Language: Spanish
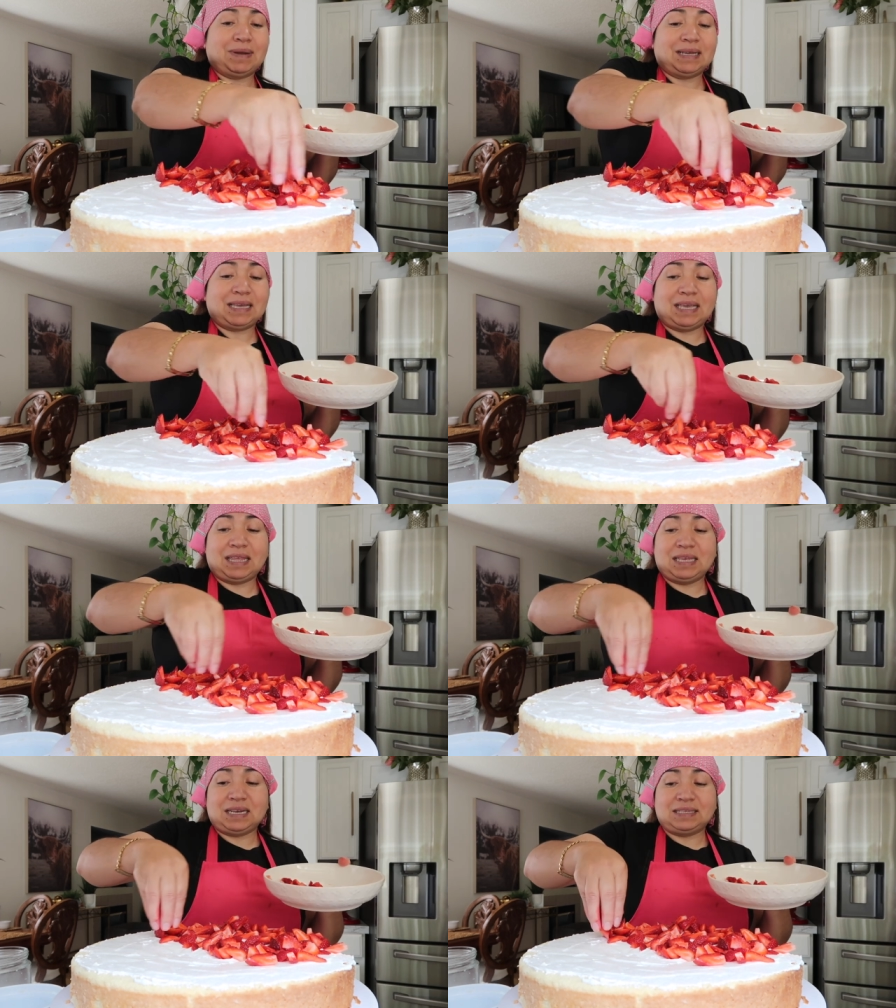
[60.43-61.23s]
para que
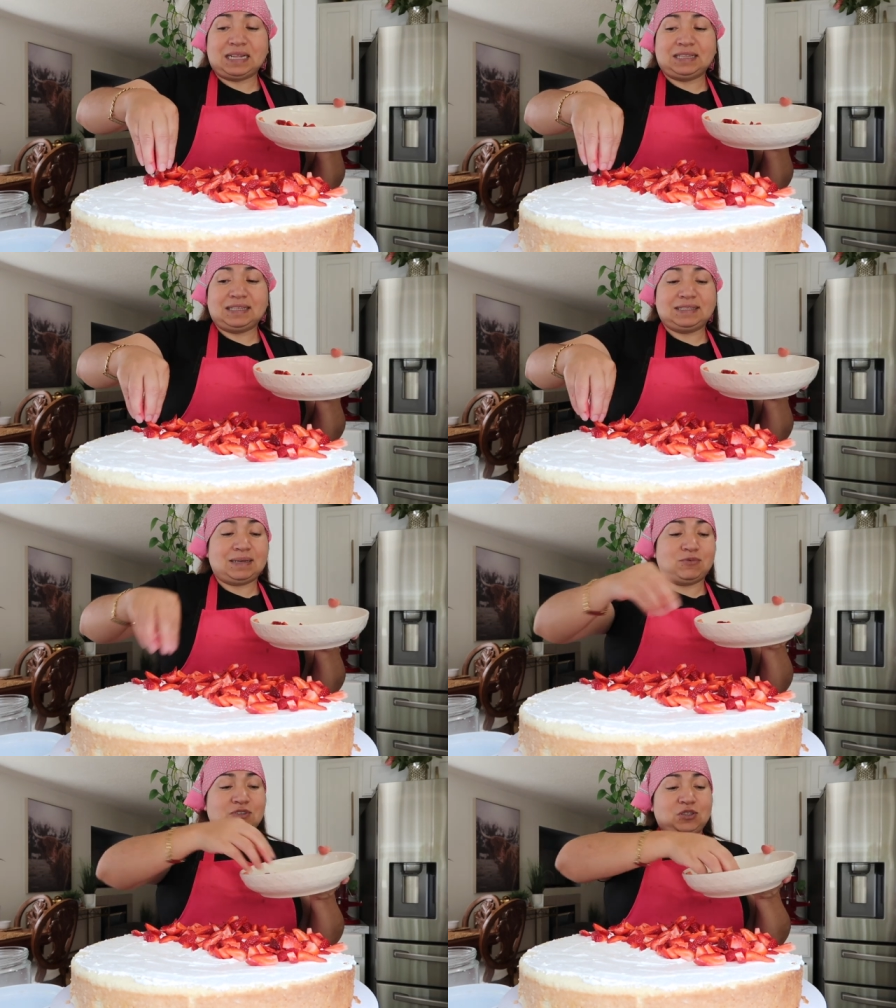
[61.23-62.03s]
quede y resalte ese
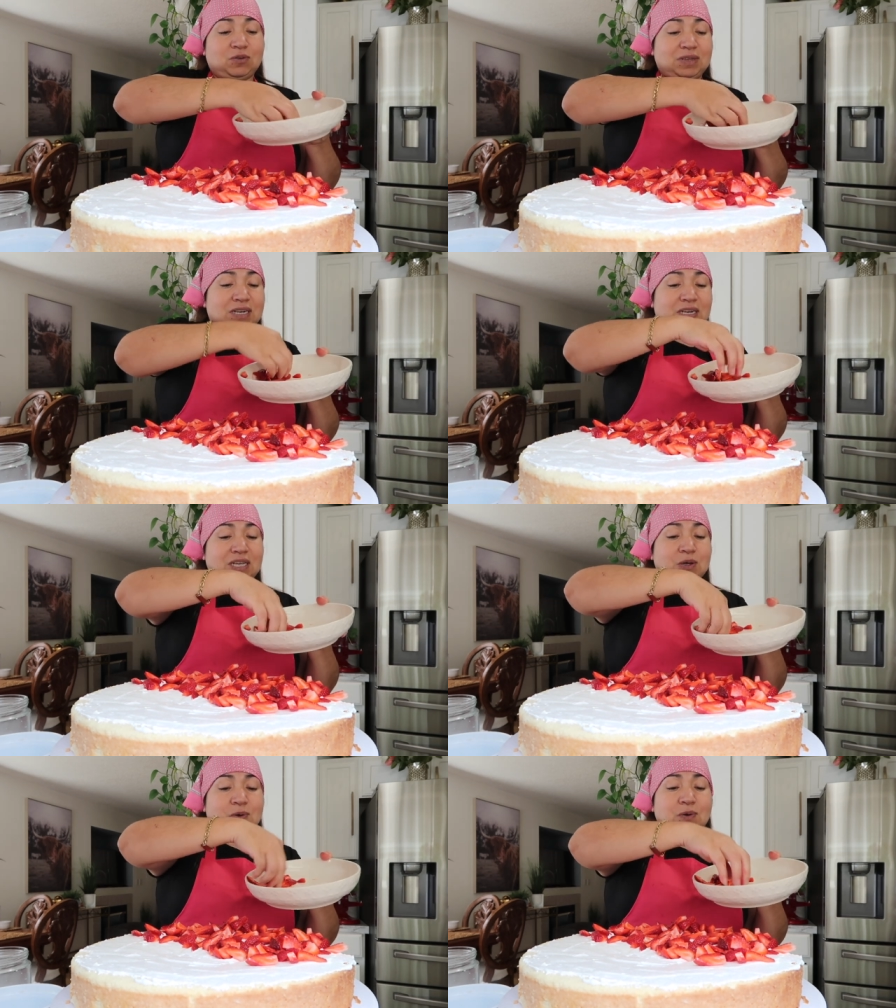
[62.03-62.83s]
saborcito bien
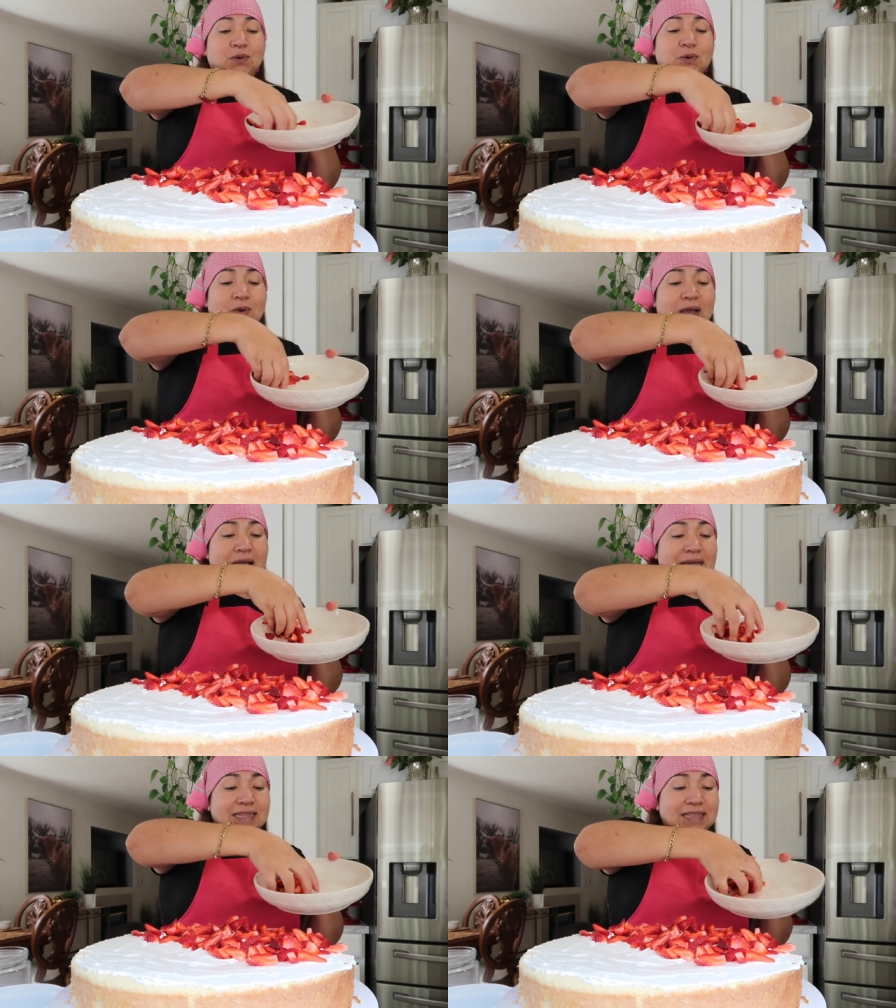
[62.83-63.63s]
rico,
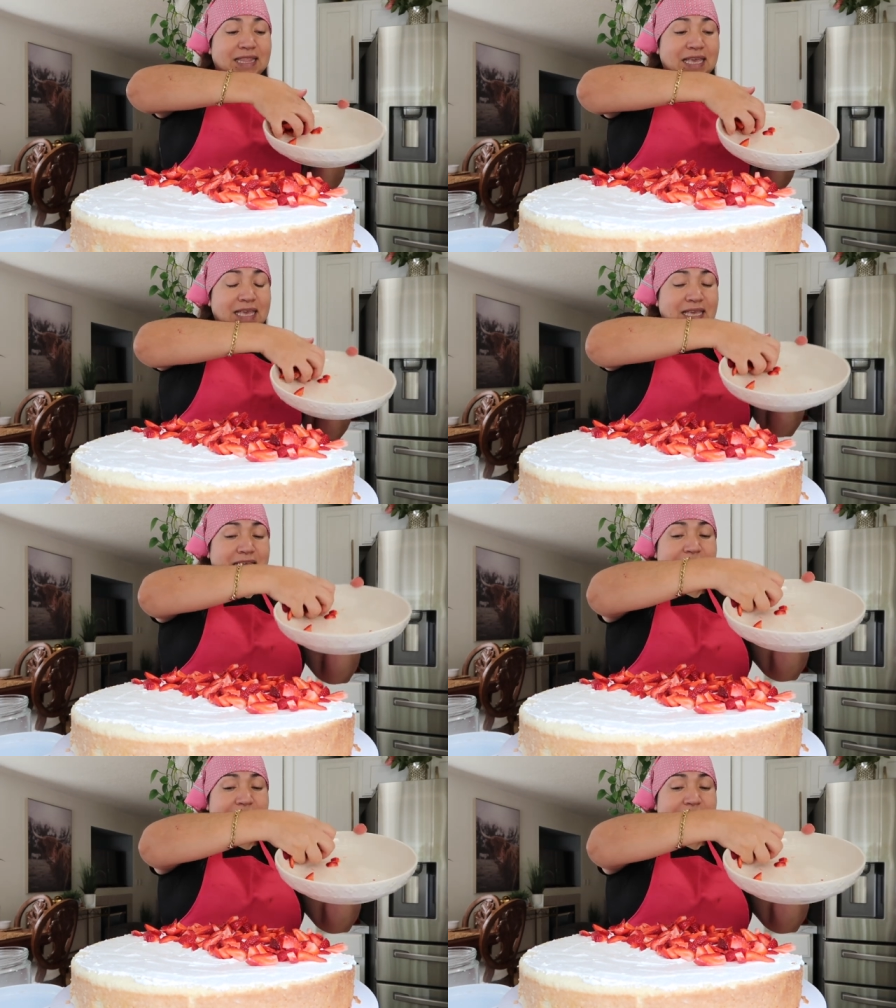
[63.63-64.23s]
crocante.